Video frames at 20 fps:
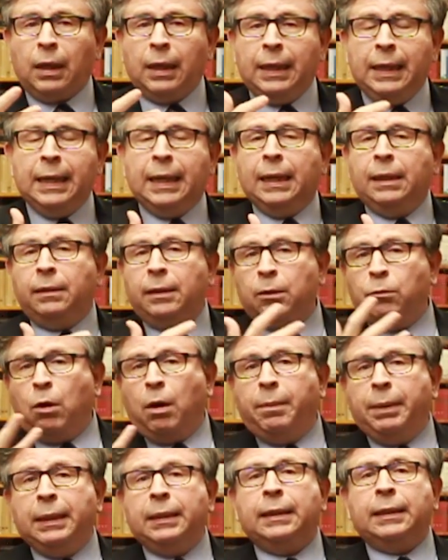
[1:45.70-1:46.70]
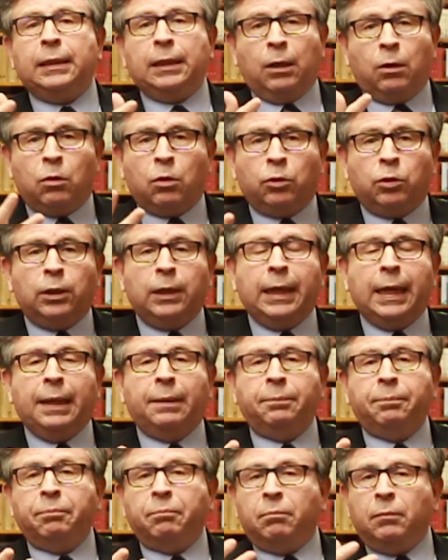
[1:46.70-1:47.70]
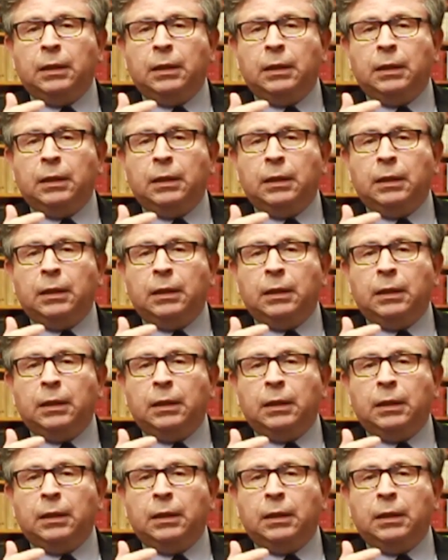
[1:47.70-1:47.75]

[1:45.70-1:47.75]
y que antiguamente se conocía